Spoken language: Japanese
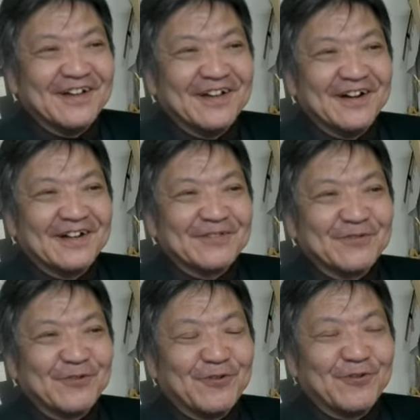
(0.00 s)
えー、あ
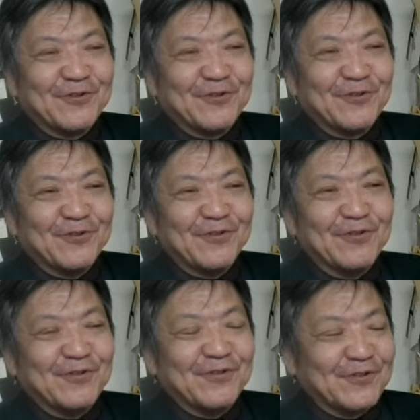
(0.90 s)

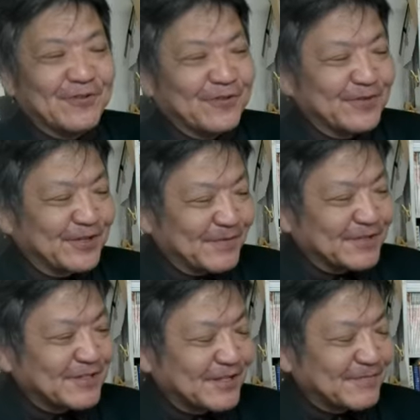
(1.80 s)
のー行き
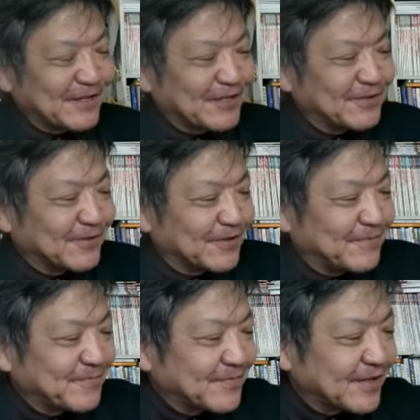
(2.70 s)
ますね、みんな近所
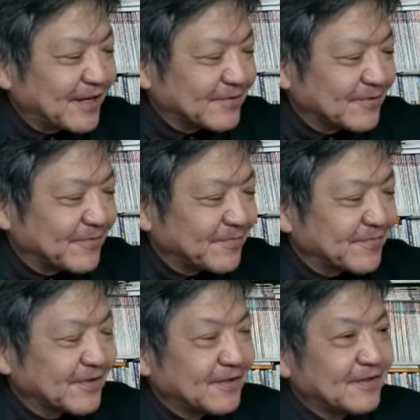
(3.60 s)
に。あの
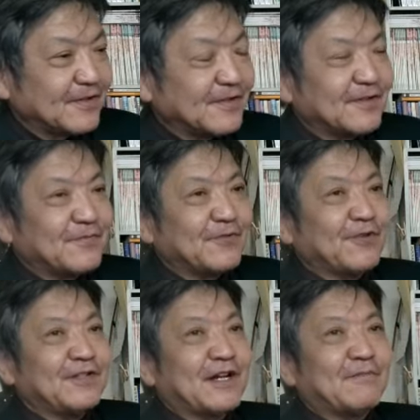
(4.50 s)

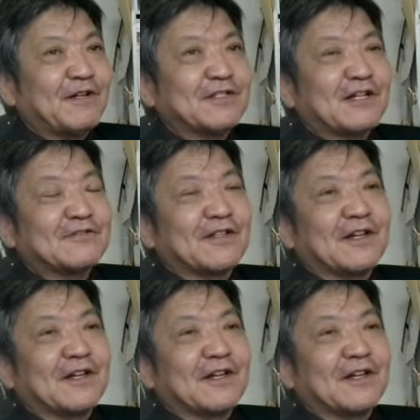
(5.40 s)
病院にあんまり差はつ